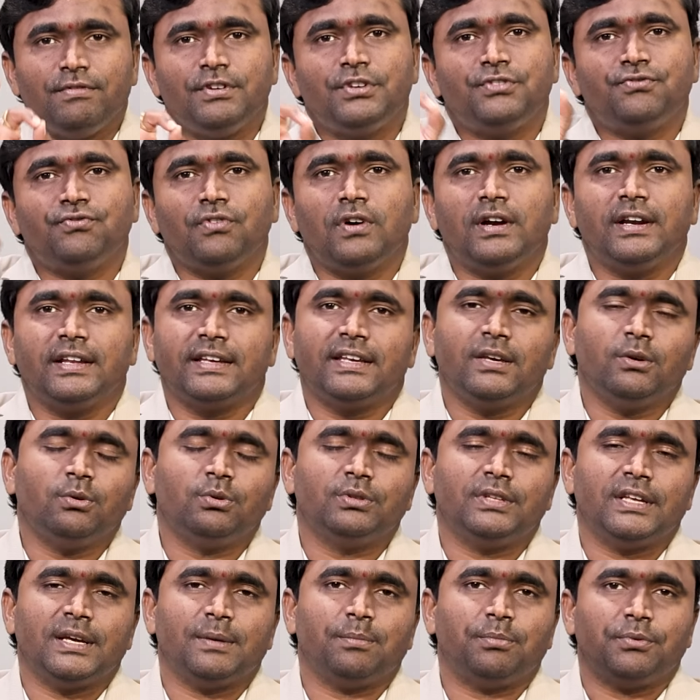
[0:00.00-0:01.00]
విశ్వానికి
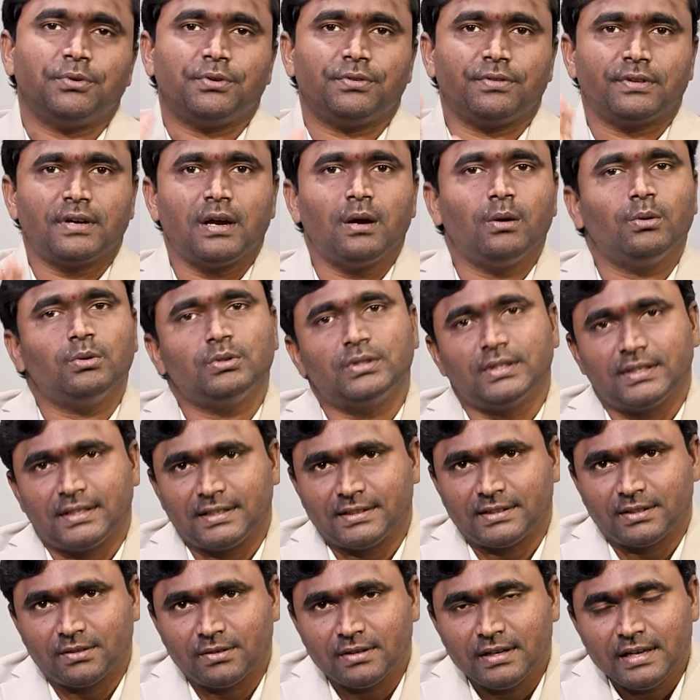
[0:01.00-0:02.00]
హృదయపూర్వక
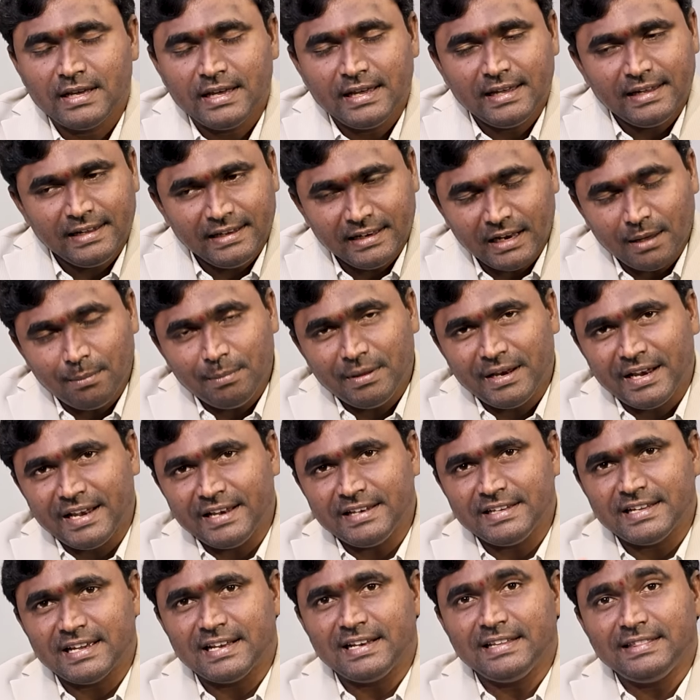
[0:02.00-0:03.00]
కృతజ్ఞతలు ఇలా మీరు
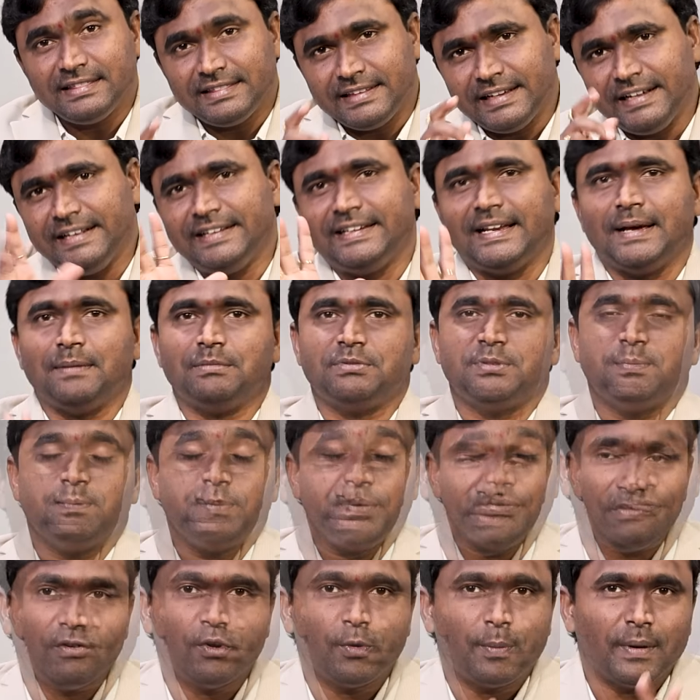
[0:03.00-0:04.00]
ఏం చేయాలి త్రీ టైమ్స్
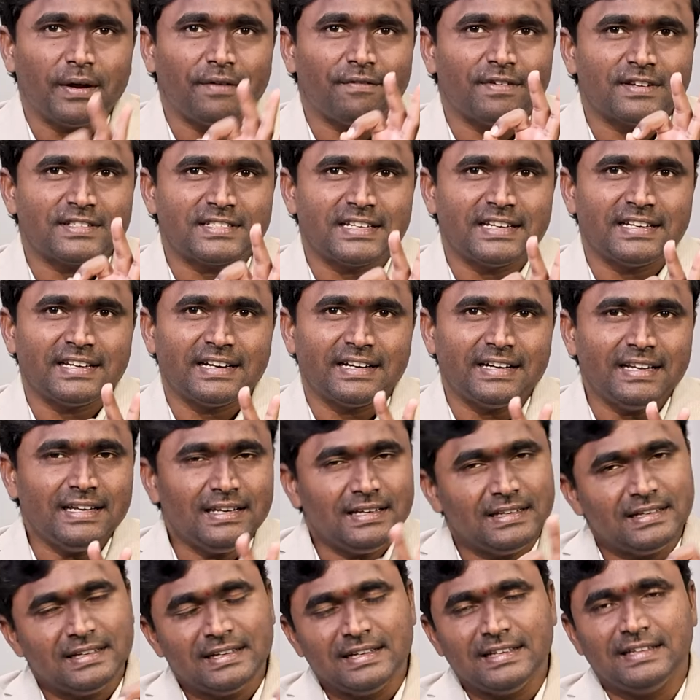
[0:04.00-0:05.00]
బిఫోర్ బ్రేక్ఫాస్ట్ ఏంటండి
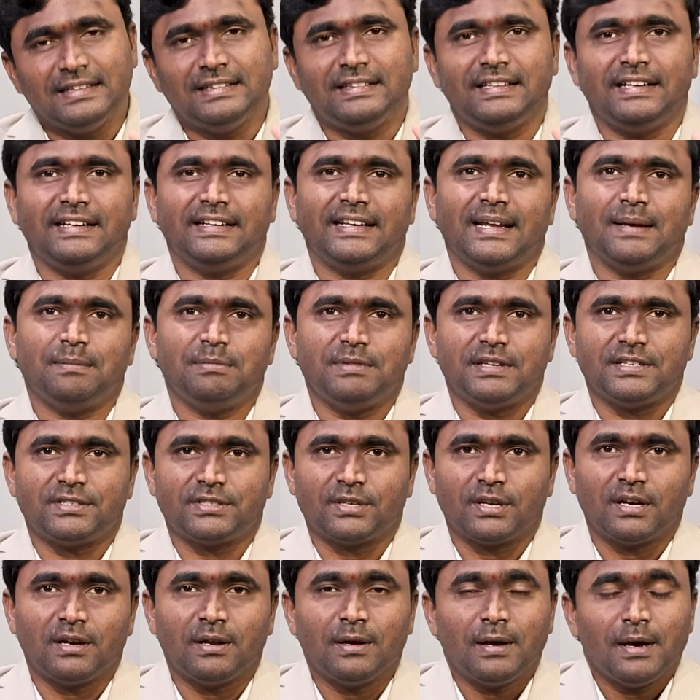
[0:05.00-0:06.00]
త్రీ టైమ్స్
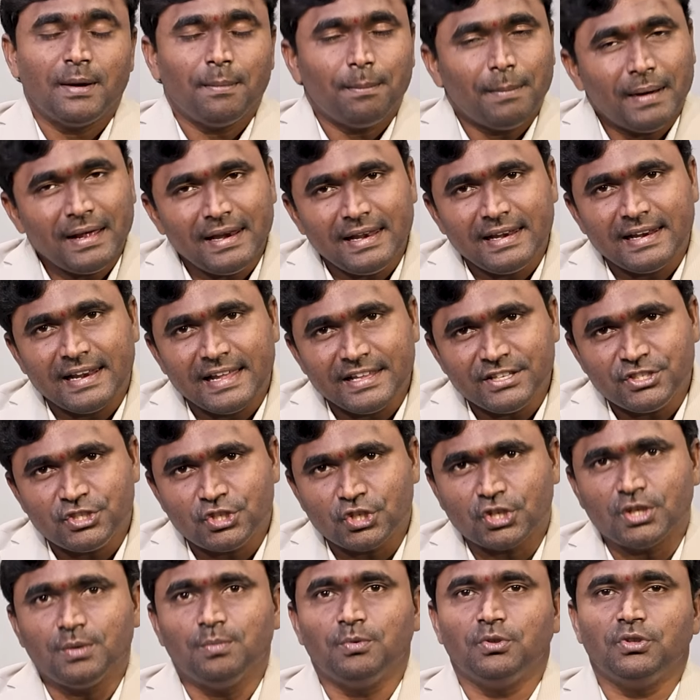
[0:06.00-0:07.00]
చేస్తారు మళ్ళీ
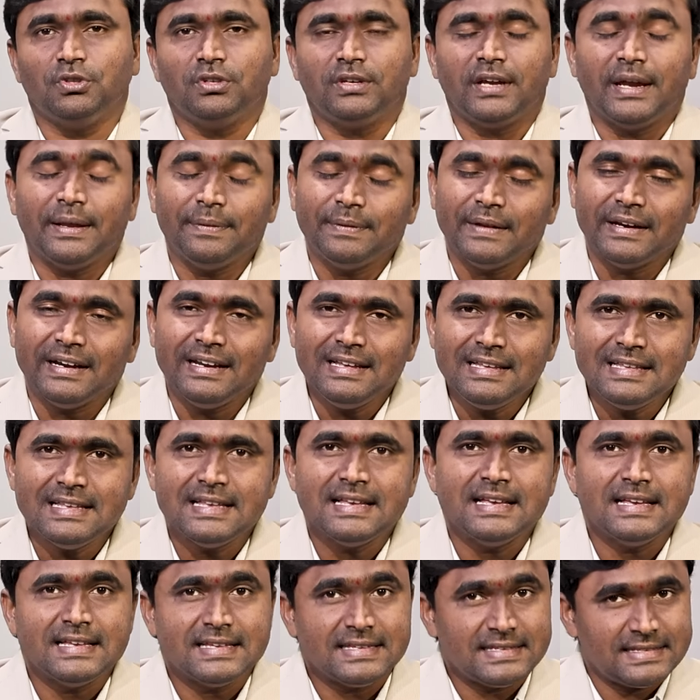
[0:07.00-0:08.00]
లంచ్కి ముందు ఏంటండి
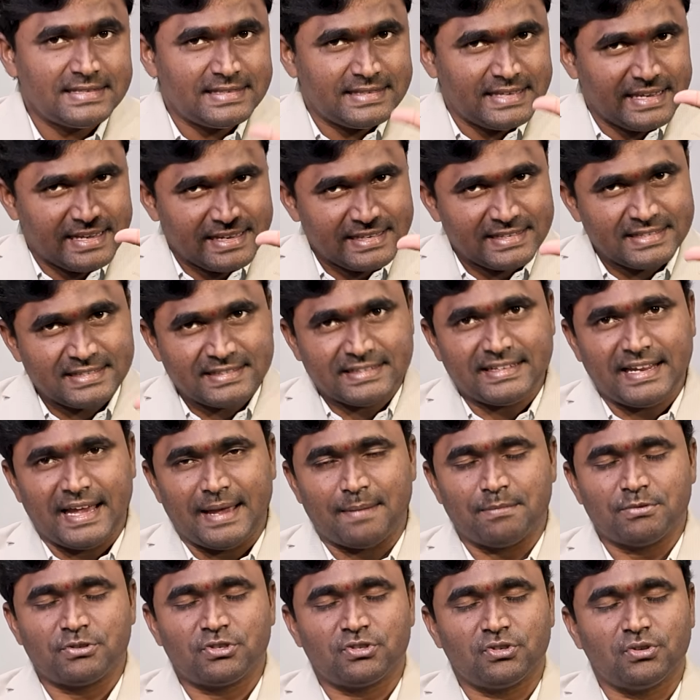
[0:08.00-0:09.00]
సిక్స్
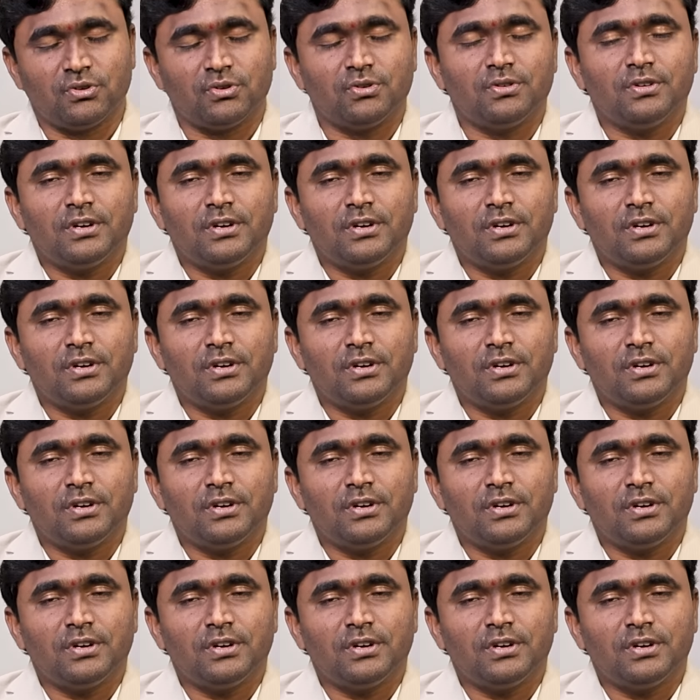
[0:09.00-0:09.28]
టైమ్స్